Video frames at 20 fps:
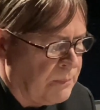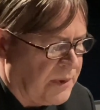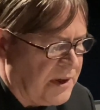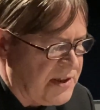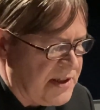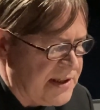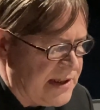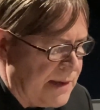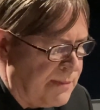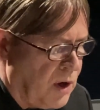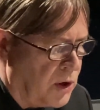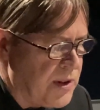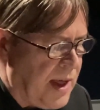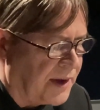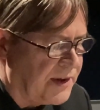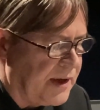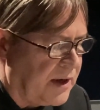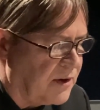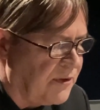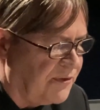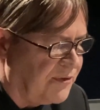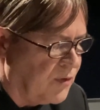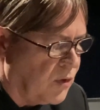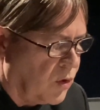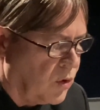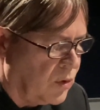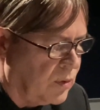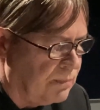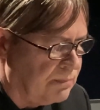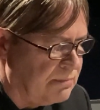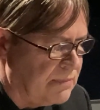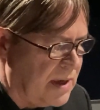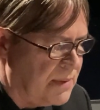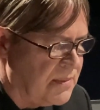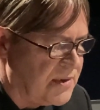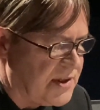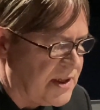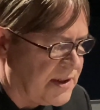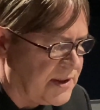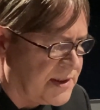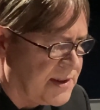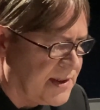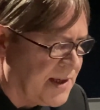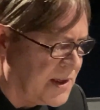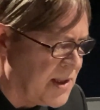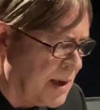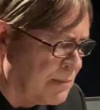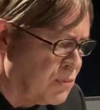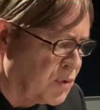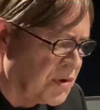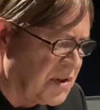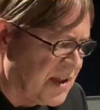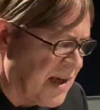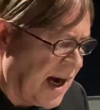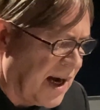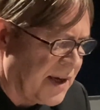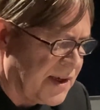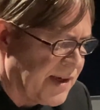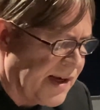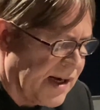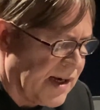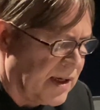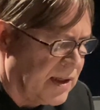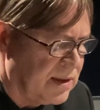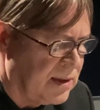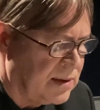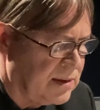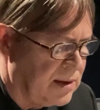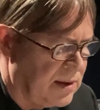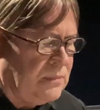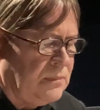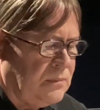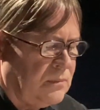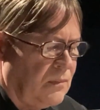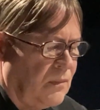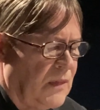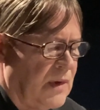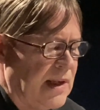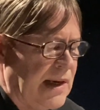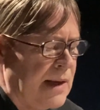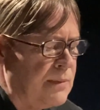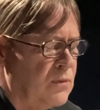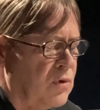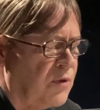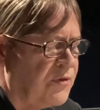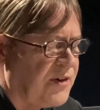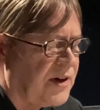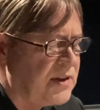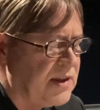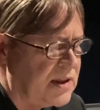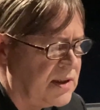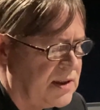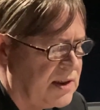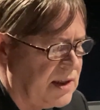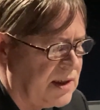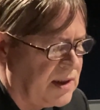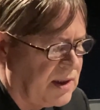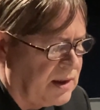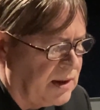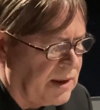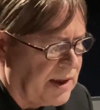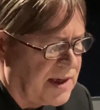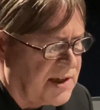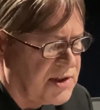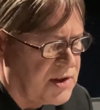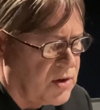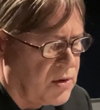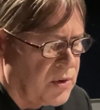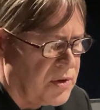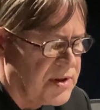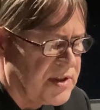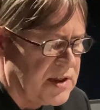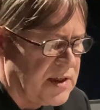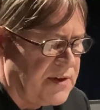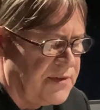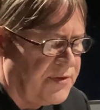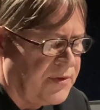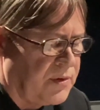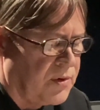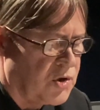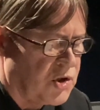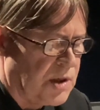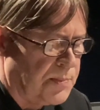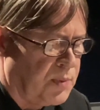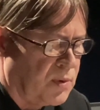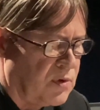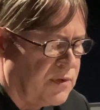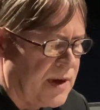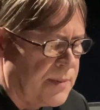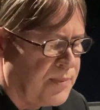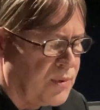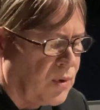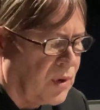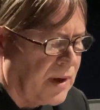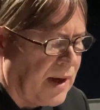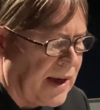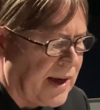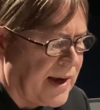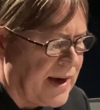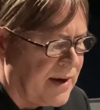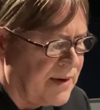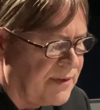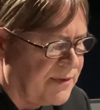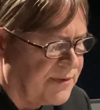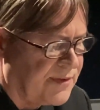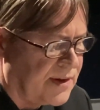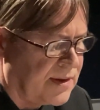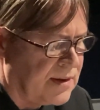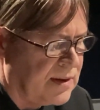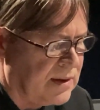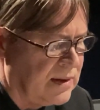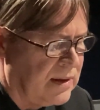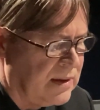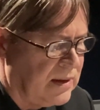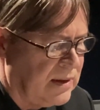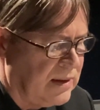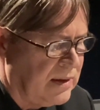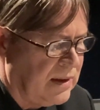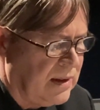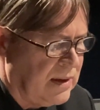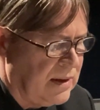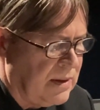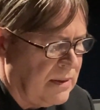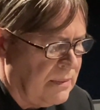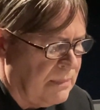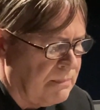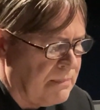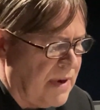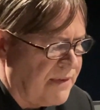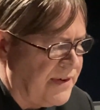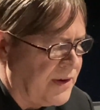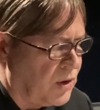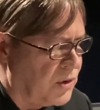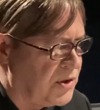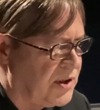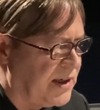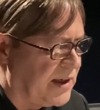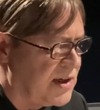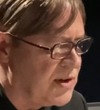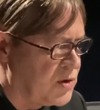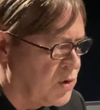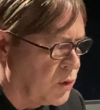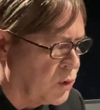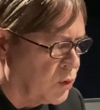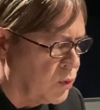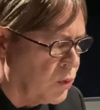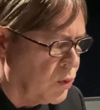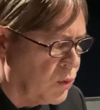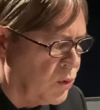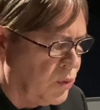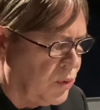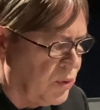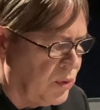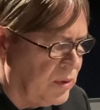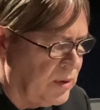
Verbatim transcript: précisément en arrière-fond, même si ça n'aboutit à rien. L'amour frénétique et exclusif que j'éprouvais pour Ève m'avait retiré ce goût.